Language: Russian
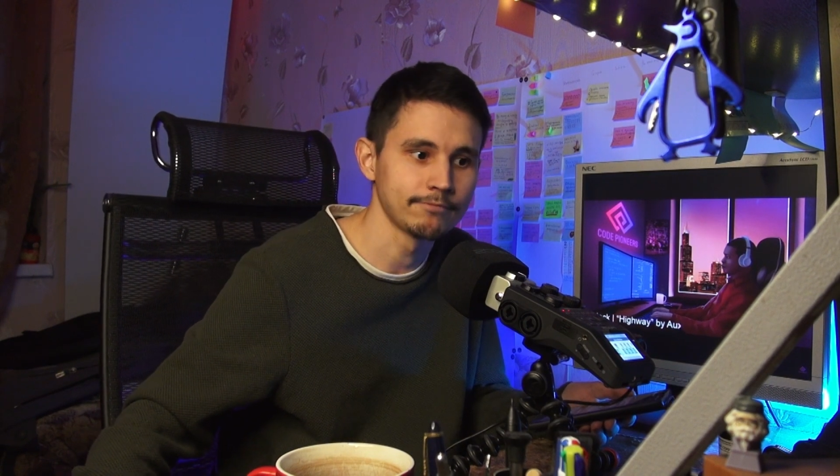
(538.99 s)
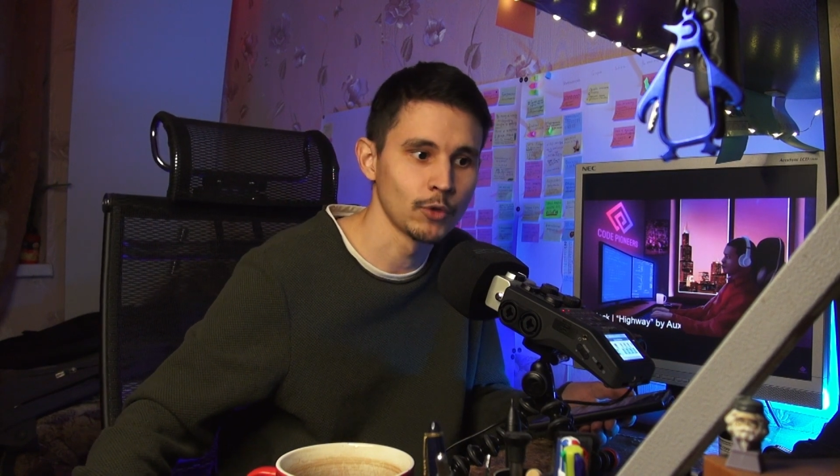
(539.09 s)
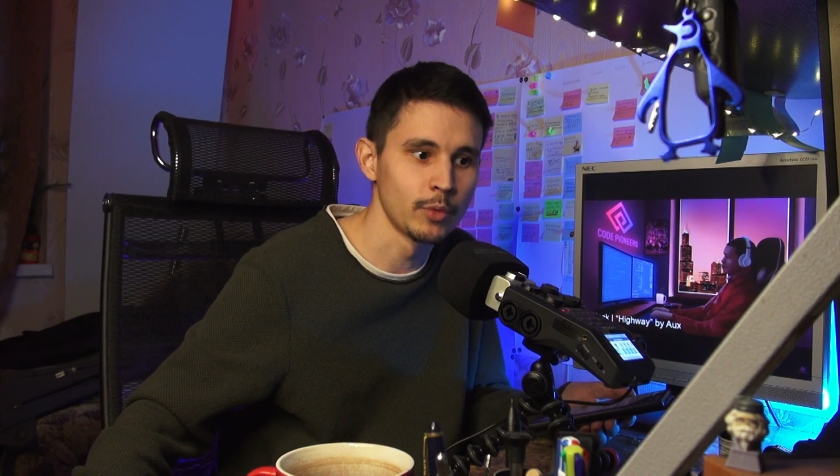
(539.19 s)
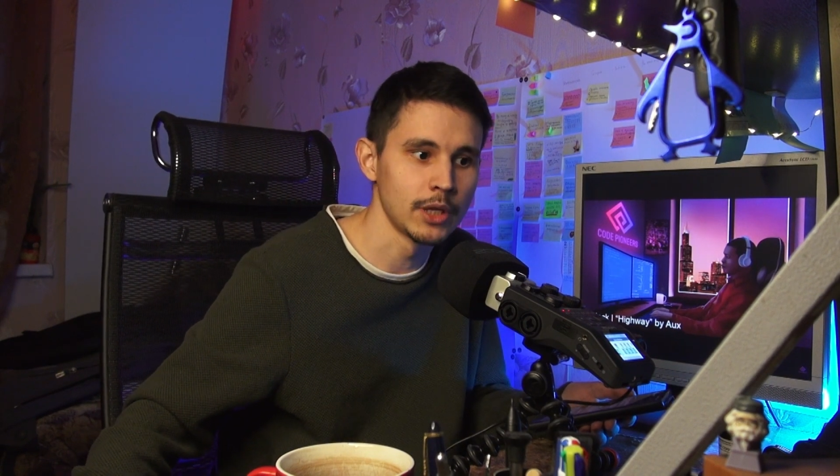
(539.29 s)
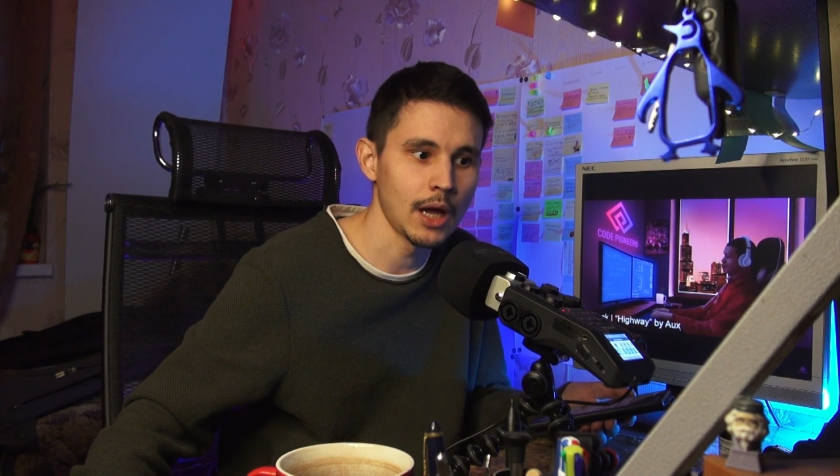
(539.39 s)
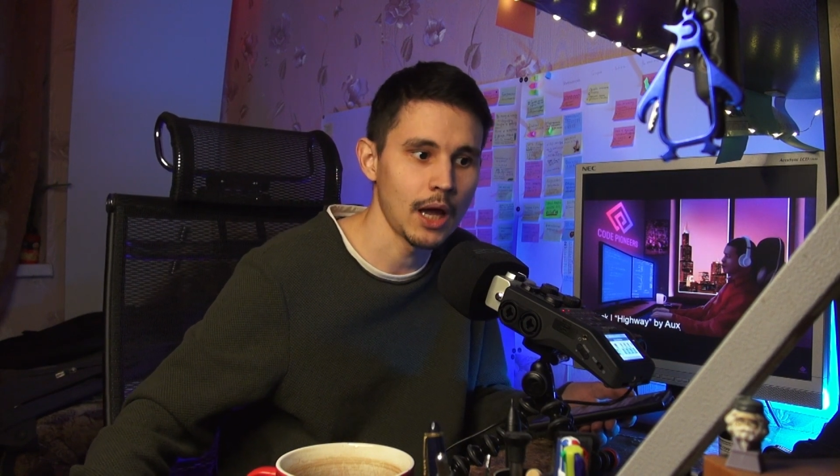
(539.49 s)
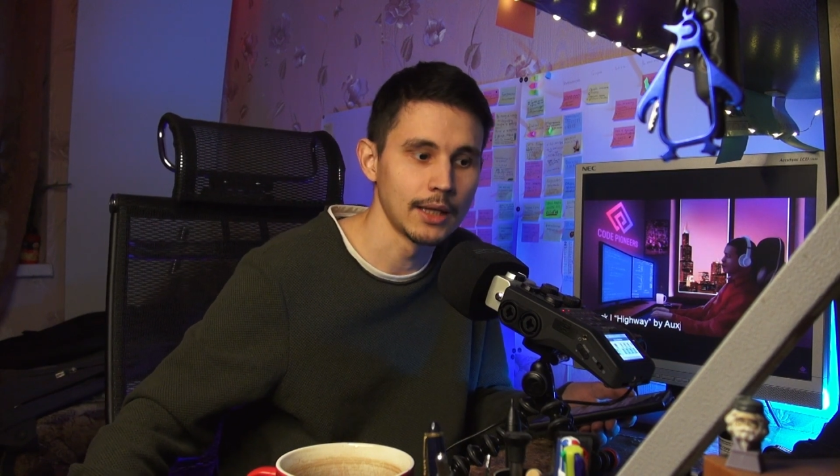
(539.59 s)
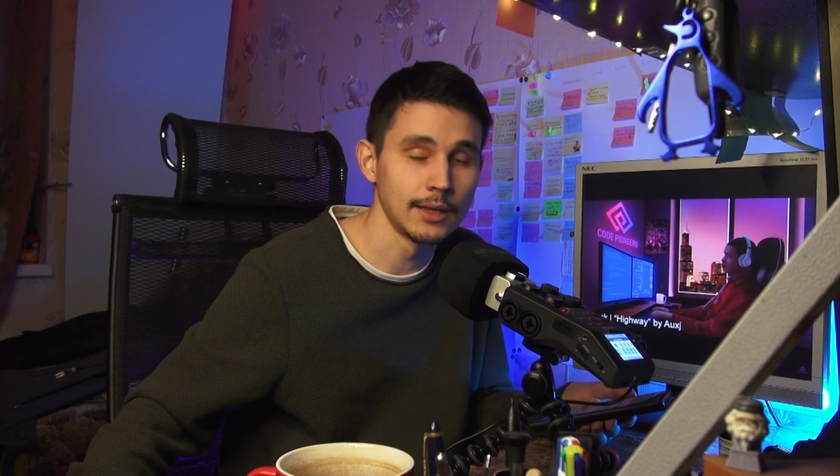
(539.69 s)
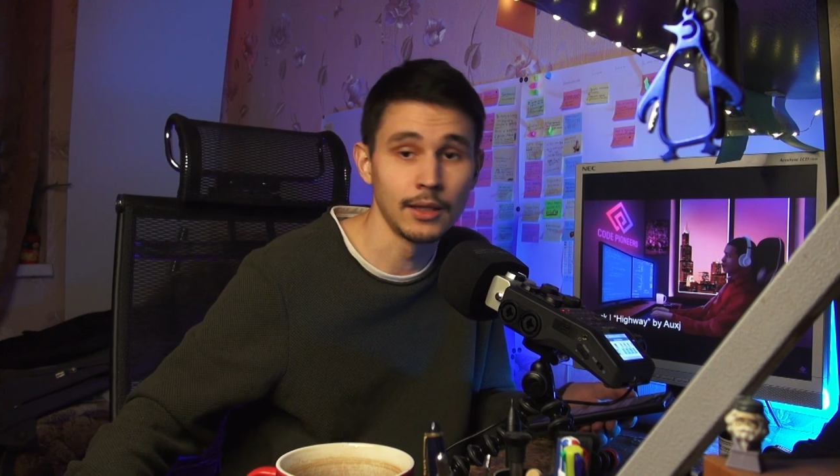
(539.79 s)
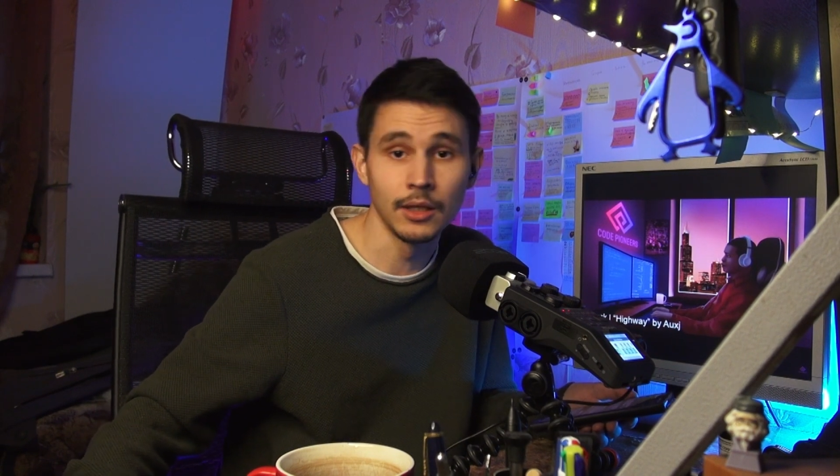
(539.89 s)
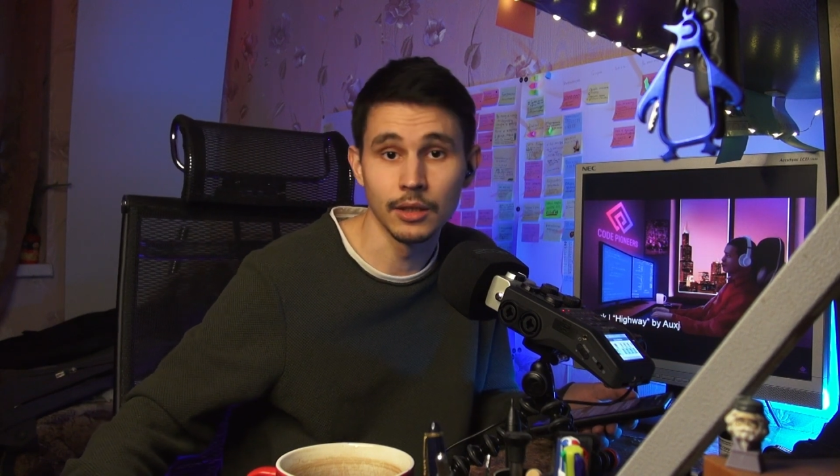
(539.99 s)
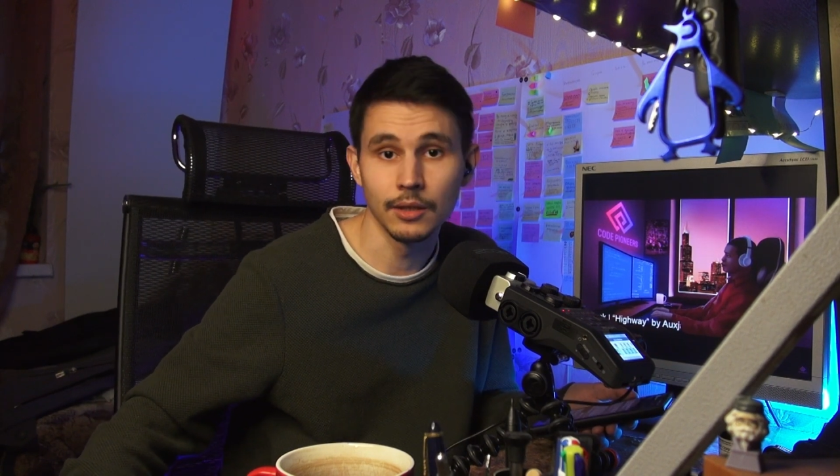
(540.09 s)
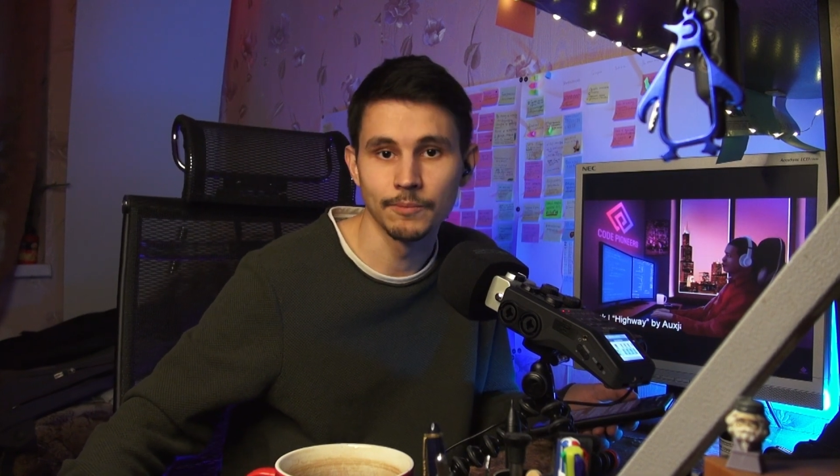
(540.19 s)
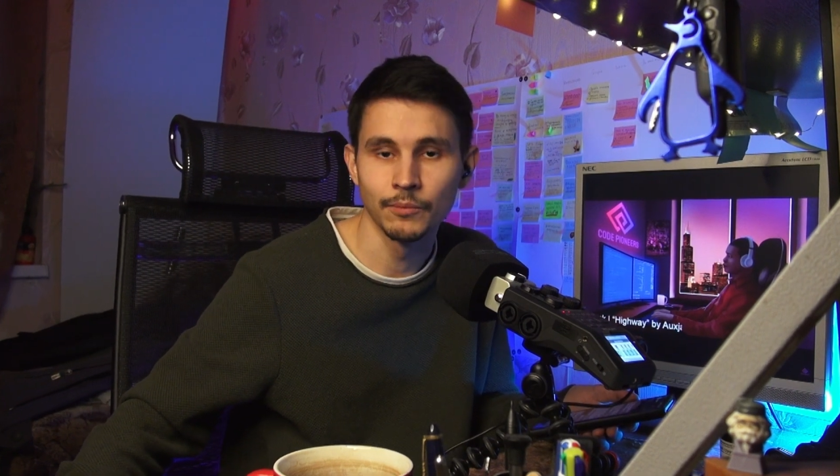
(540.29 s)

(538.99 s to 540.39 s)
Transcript: у меня нет.